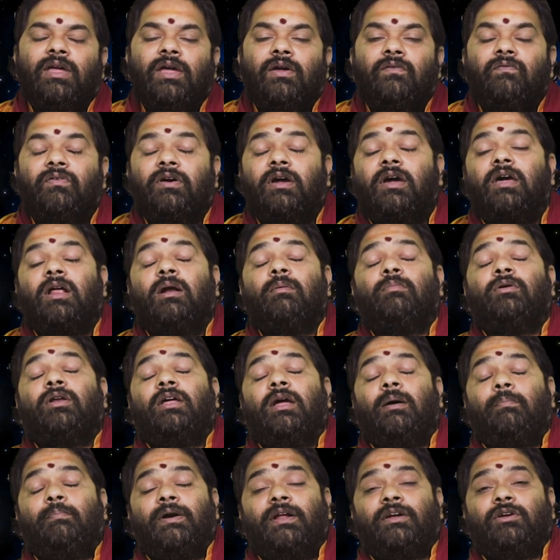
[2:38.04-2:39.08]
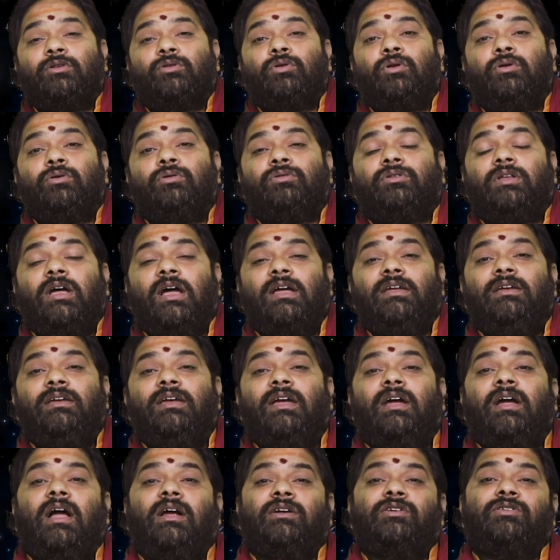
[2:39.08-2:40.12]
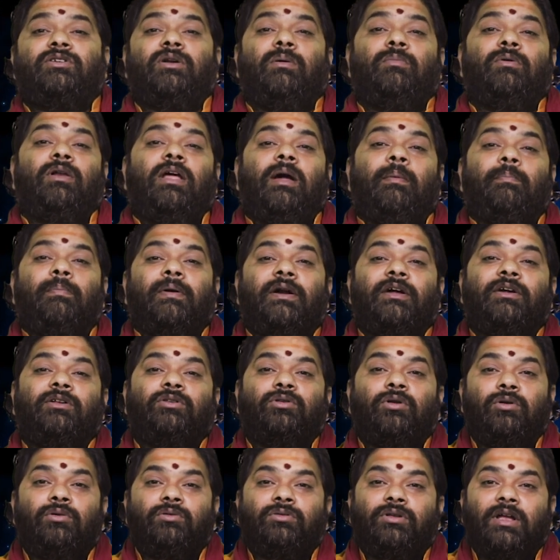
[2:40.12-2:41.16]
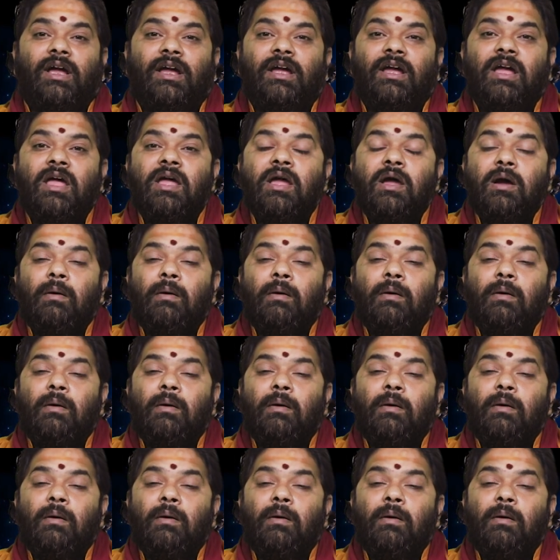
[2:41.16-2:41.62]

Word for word: ఈ విఘ్నములు ఎప్పటికి తొలుగుతాయి ఈ కష్టములు ఎప్పటికి తొలుగుతాయి